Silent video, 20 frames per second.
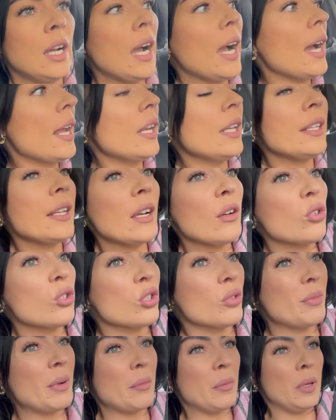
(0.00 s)
Ale ja już
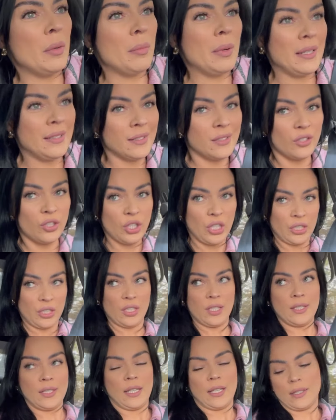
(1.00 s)
to mam chyba
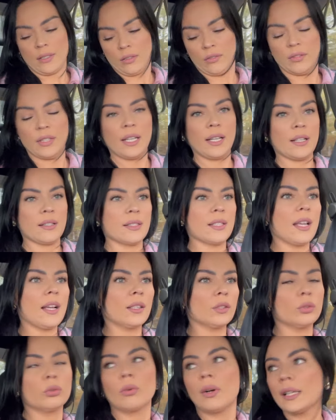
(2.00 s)
trzeci sezon teraz
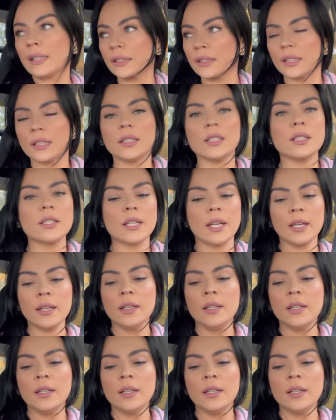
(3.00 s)
aktualnie idzie.